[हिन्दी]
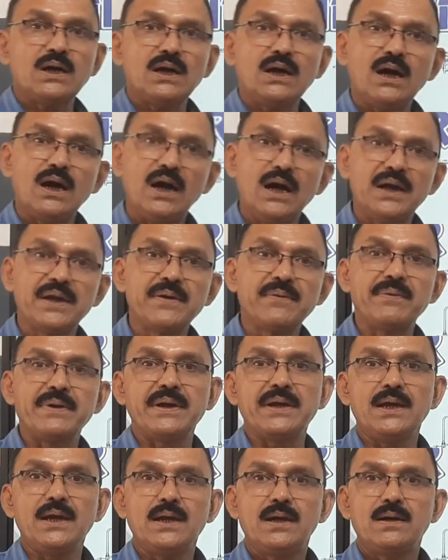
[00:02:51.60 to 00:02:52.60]
तक आई
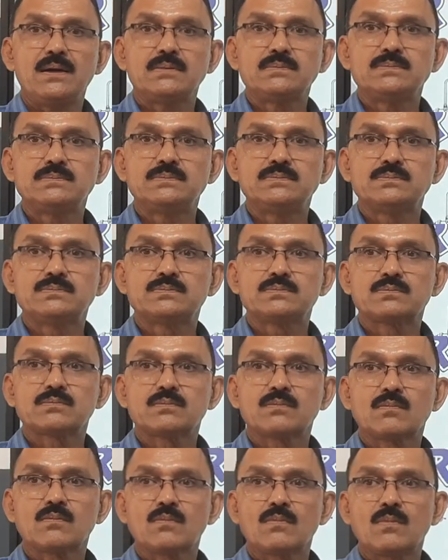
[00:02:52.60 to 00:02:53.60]
हुई है
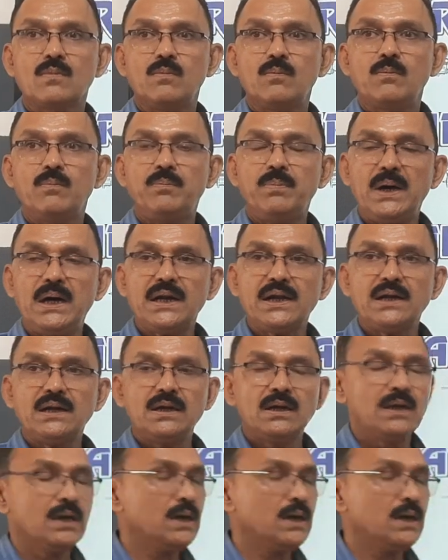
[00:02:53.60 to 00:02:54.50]
पर